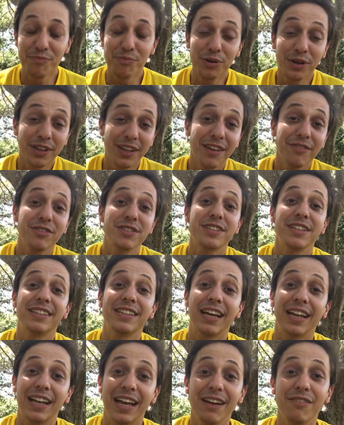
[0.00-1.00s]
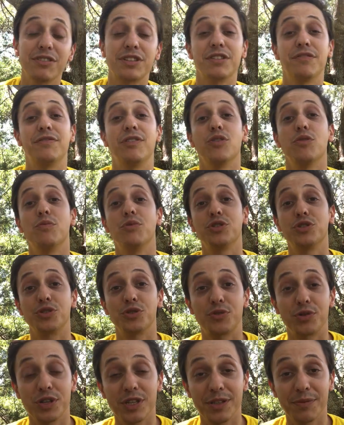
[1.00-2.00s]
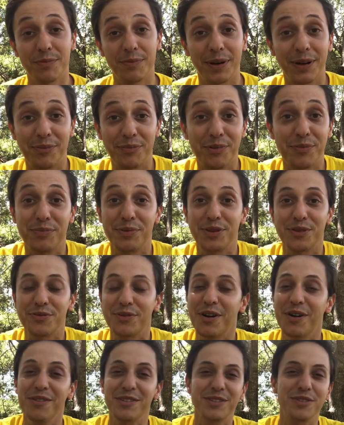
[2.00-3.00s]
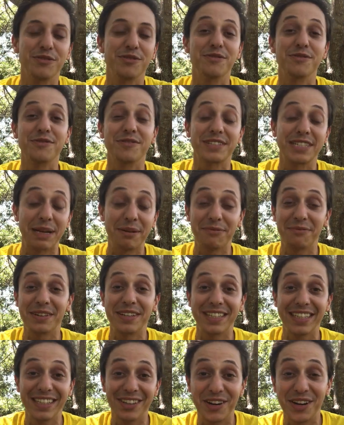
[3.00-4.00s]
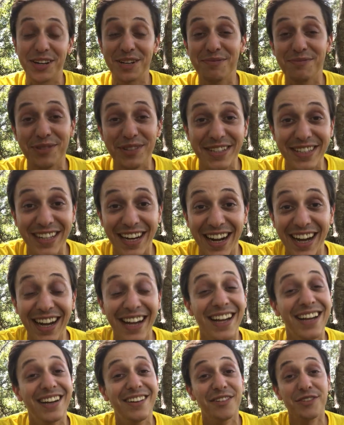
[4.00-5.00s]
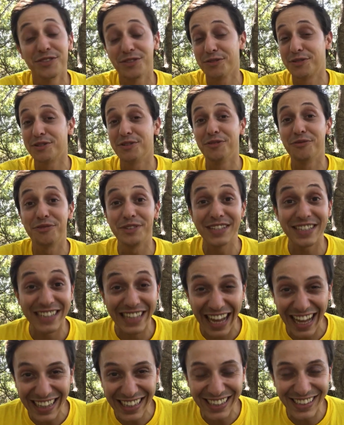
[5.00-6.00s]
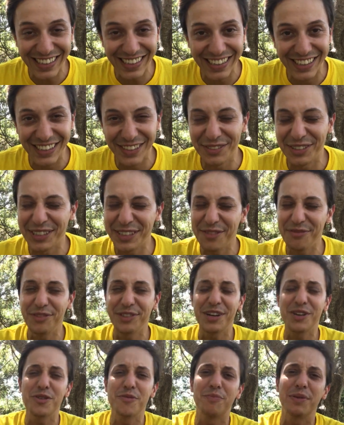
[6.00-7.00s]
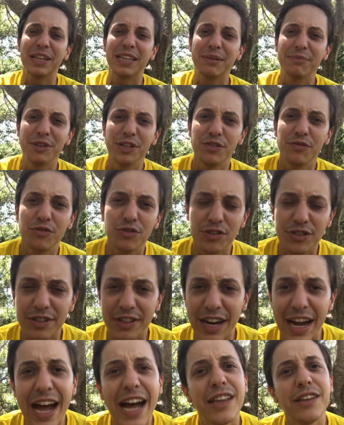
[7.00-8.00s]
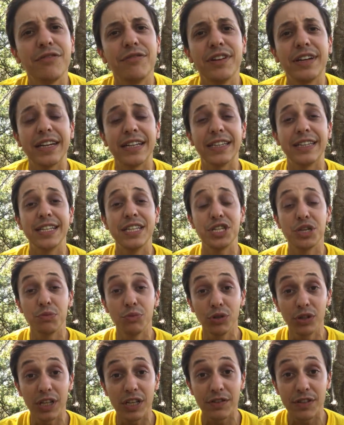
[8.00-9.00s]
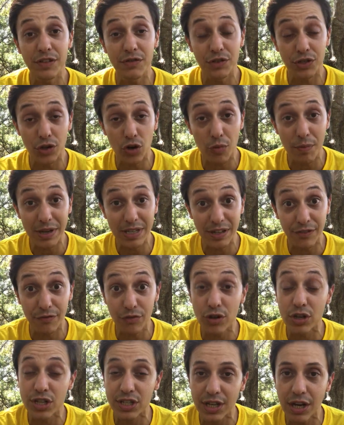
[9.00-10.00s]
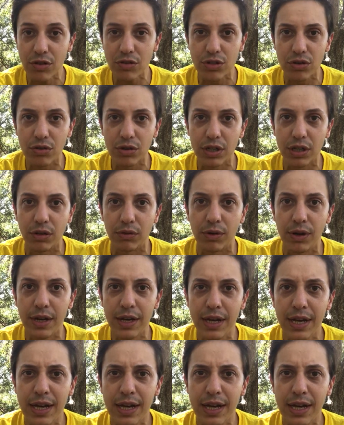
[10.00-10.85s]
Porque você tá lá, você falou um monte de coisa para o pessoal que o seu cão sabe fazer e na hora de mostrar, o seu cão não fez nada disso. E você fica completamente frustrado, fica triste. Muitas vezes você começa a forçar o seu cão.